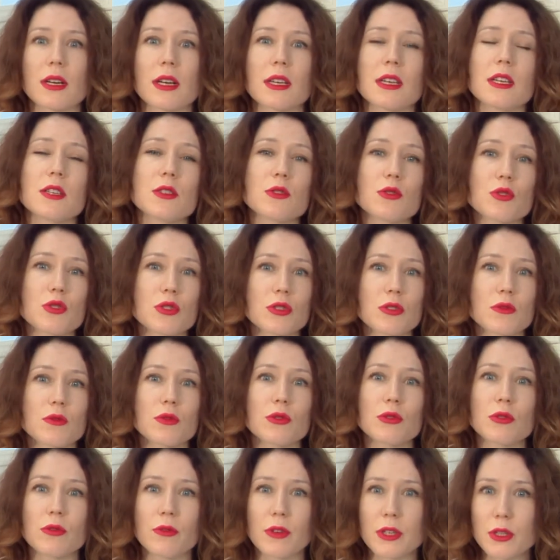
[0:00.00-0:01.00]
Какие
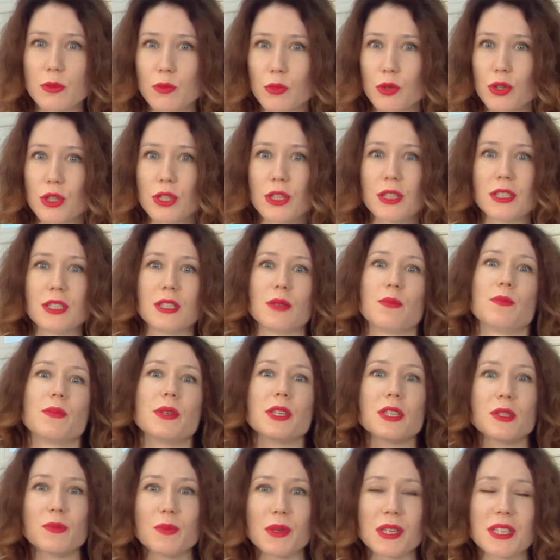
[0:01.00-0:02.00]
существуют возможности,
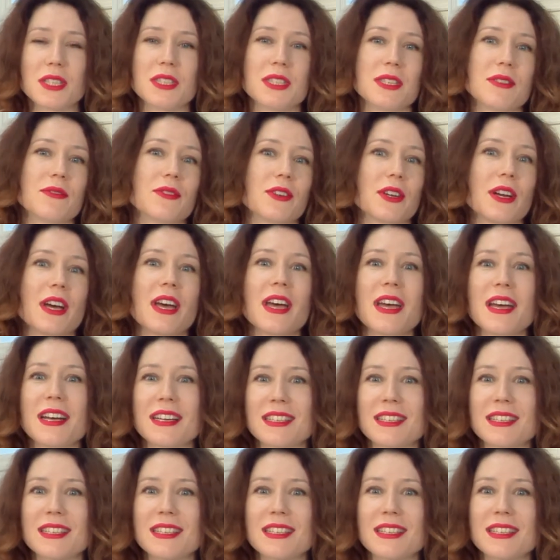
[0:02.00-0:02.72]
перспективы,